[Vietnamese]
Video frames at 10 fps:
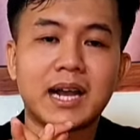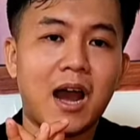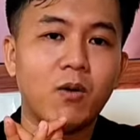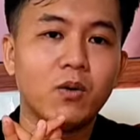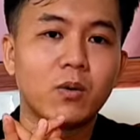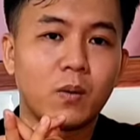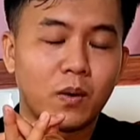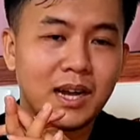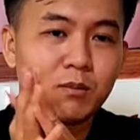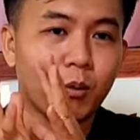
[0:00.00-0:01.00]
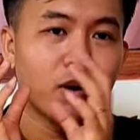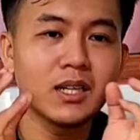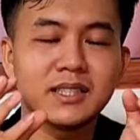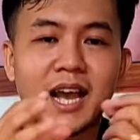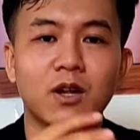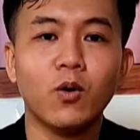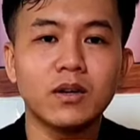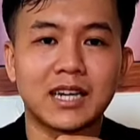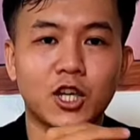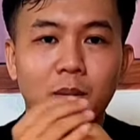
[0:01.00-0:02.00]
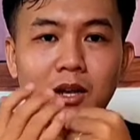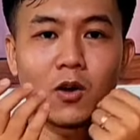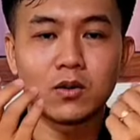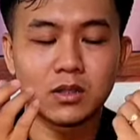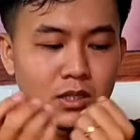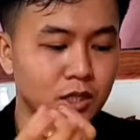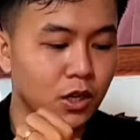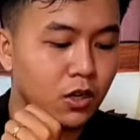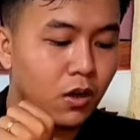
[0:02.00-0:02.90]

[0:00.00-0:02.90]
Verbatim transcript: quảng cáo quảng cáo một ít về thuốc để cho bà con ờ,